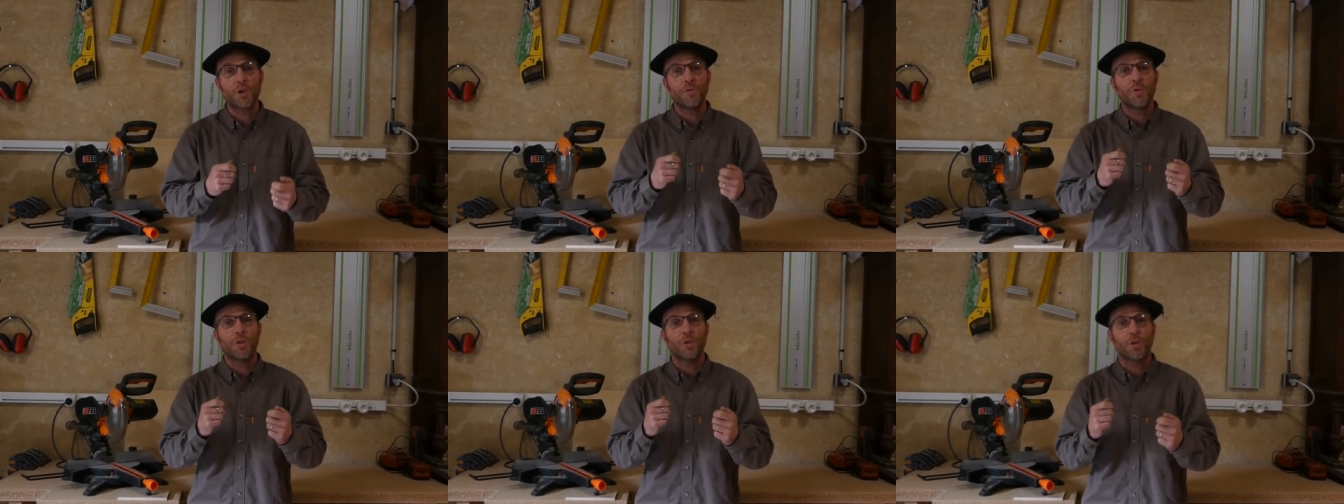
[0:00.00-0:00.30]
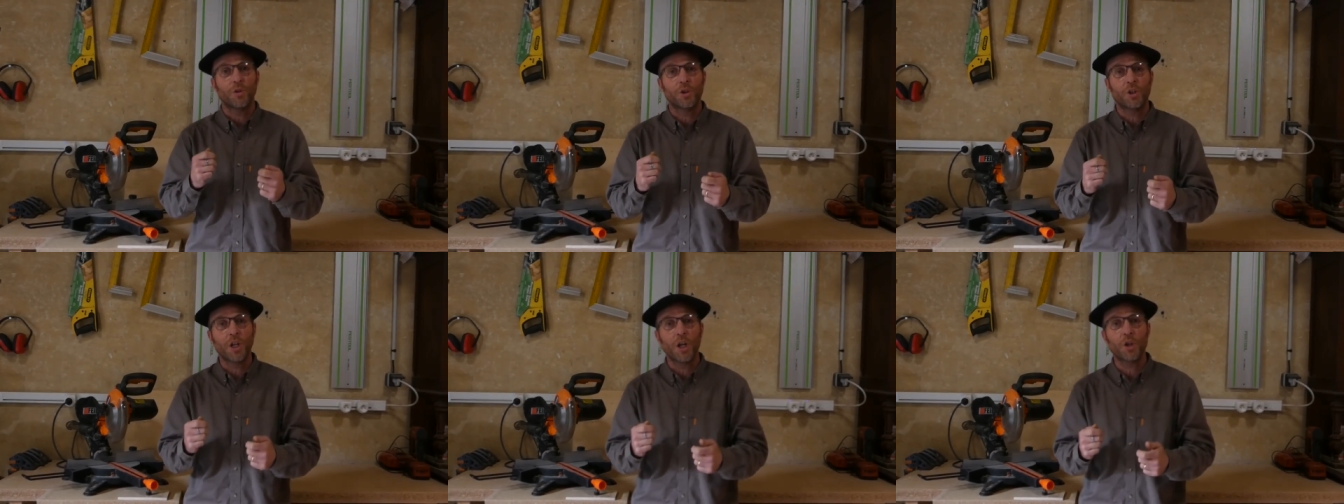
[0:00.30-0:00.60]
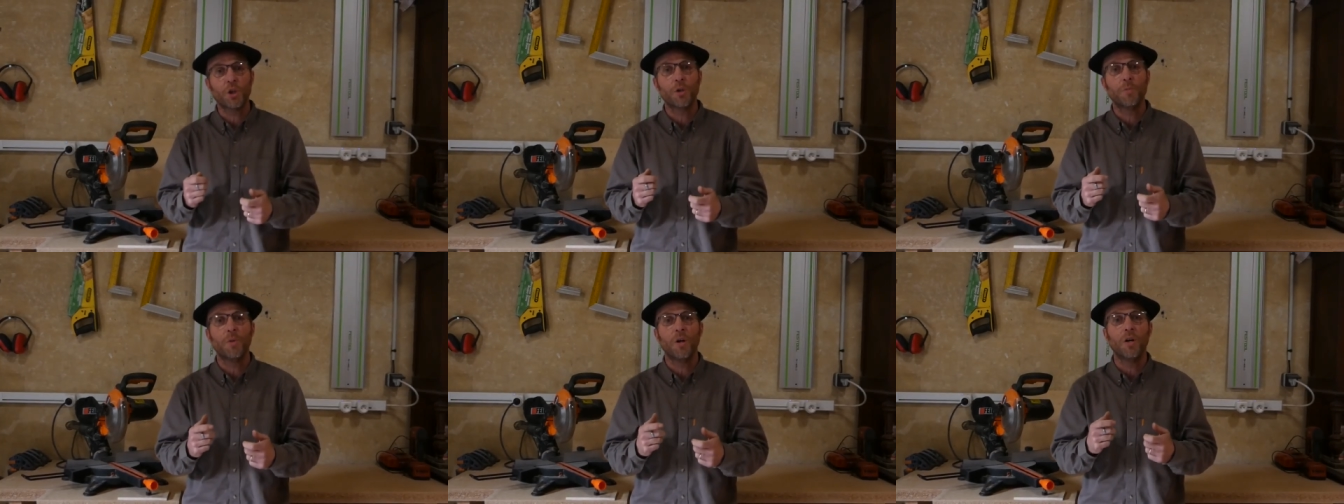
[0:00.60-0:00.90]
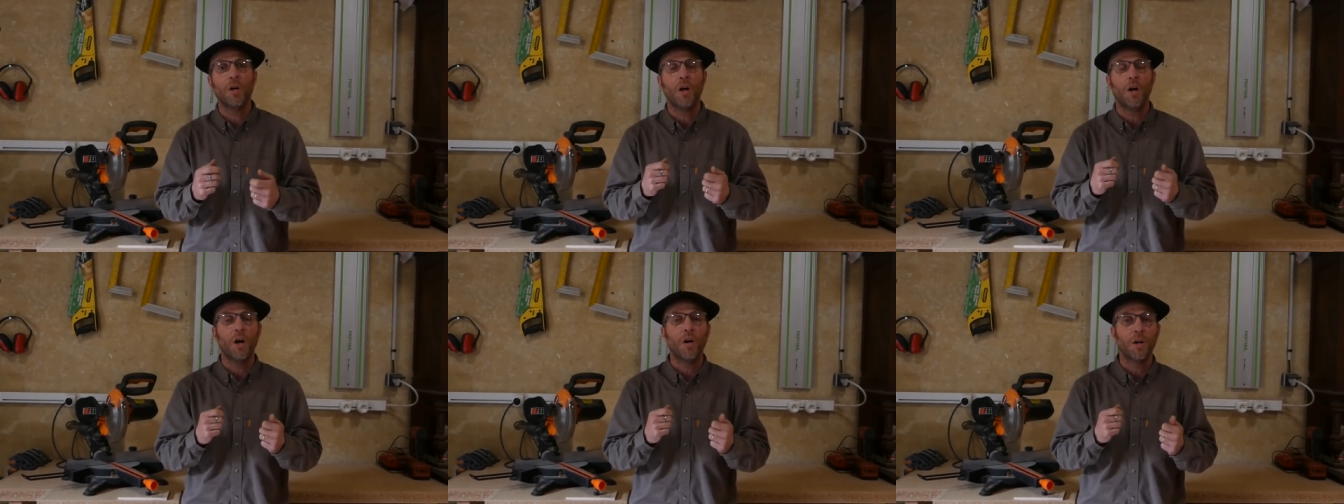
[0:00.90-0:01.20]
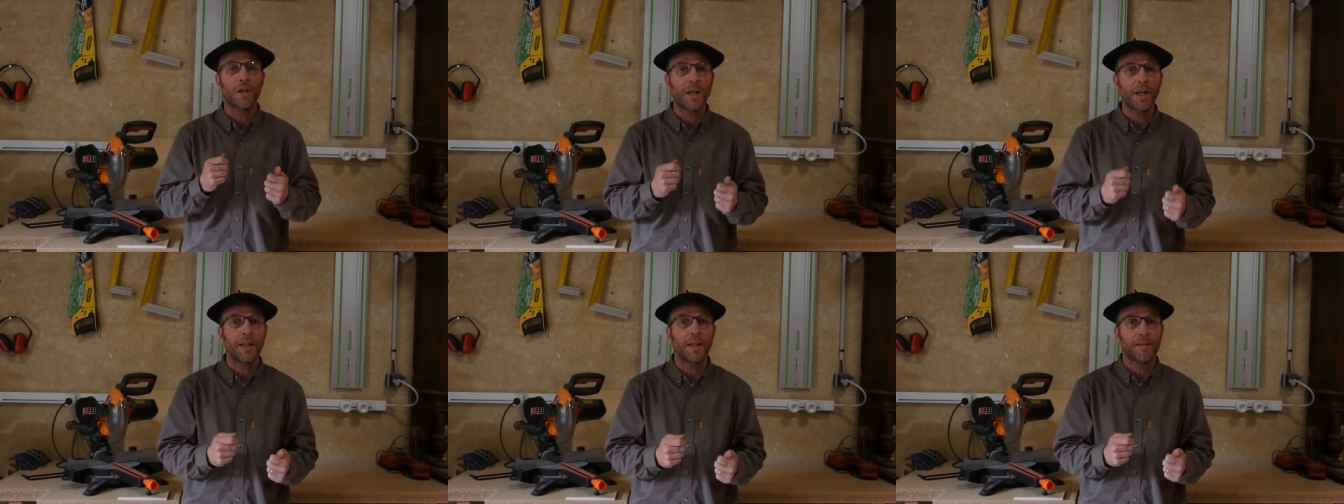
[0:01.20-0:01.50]
de votre chargement
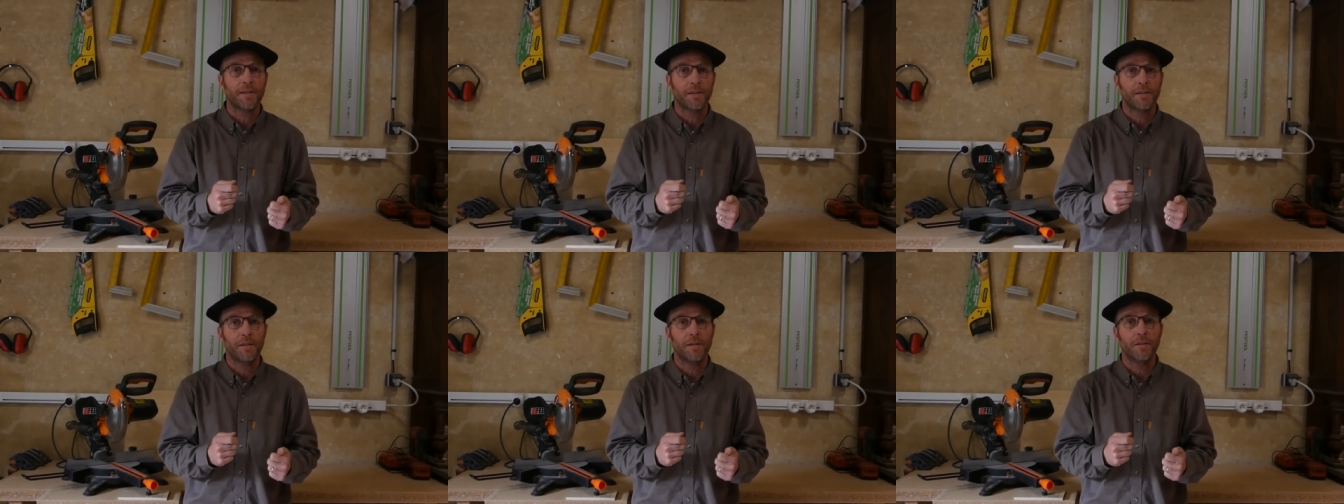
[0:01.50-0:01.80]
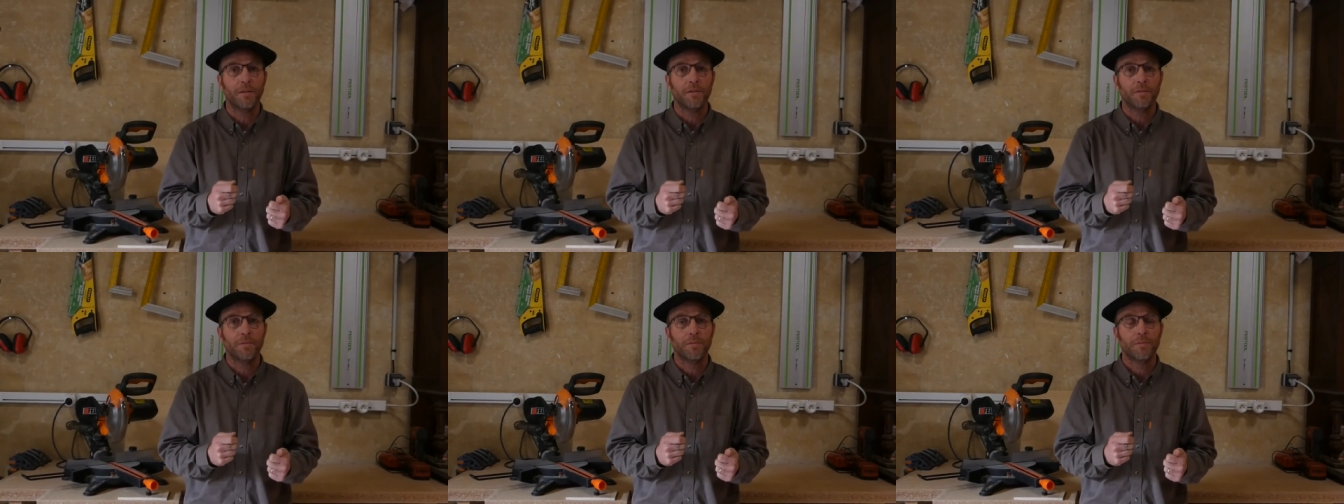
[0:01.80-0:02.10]
en cas d'accident.